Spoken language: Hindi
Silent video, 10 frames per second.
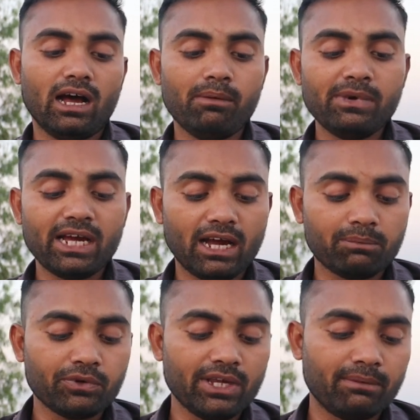अब मैं
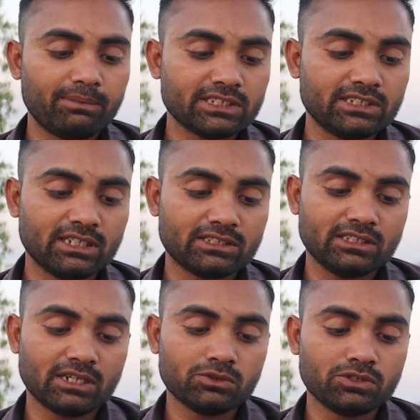आपको यहाँ पर सीधा
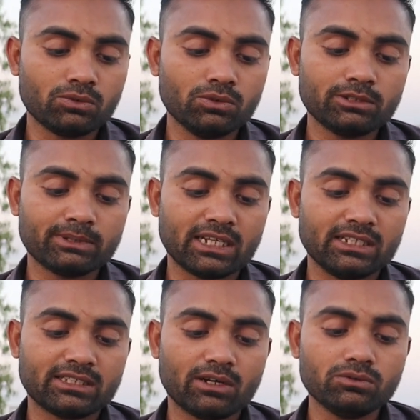सीधा कुछ रूल्स
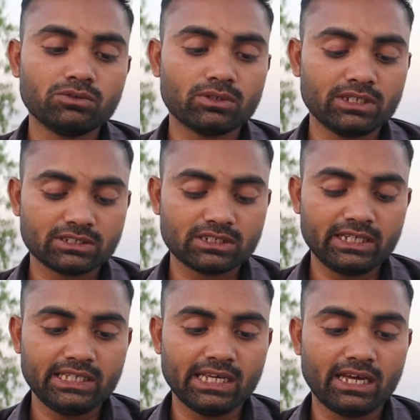बता देता हूँ जो कि
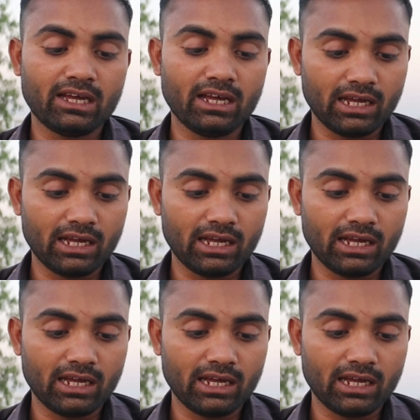इसके क्या